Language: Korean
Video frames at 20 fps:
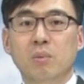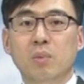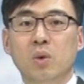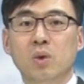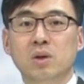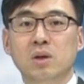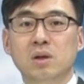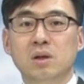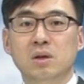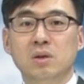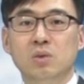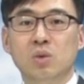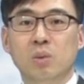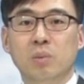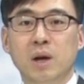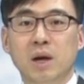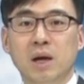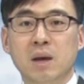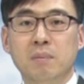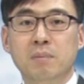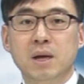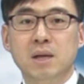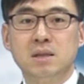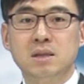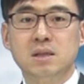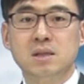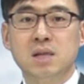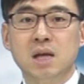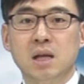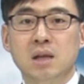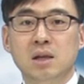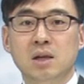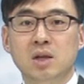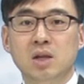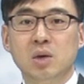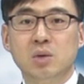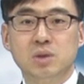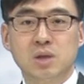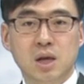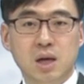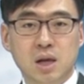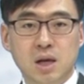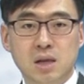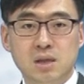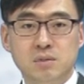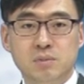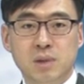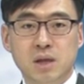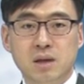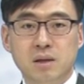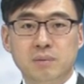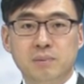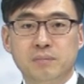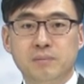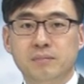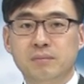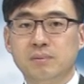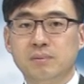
본인은 도박에 빠지지 않는다고 생각하지만